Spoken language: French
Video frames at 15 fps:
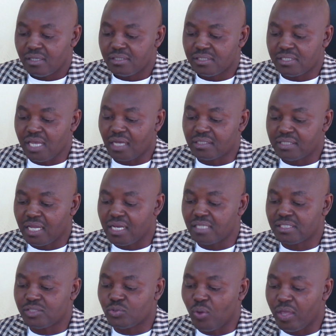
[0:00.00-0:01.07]
certains
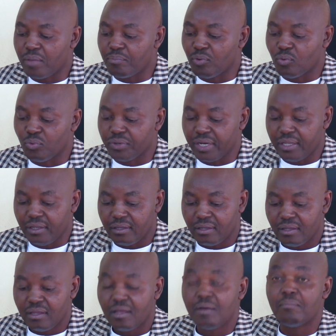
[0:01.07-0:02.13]
des citoyens burundais
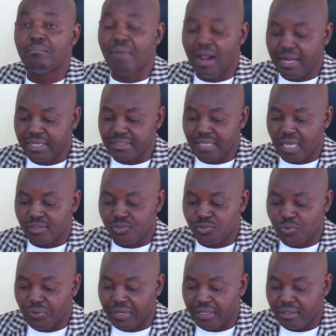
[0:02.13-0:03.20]
mal
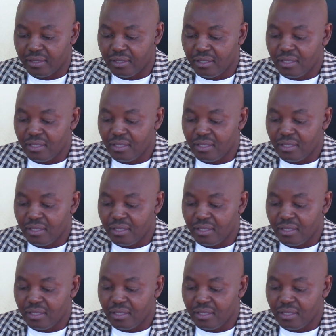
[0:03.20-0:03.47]
intentionnés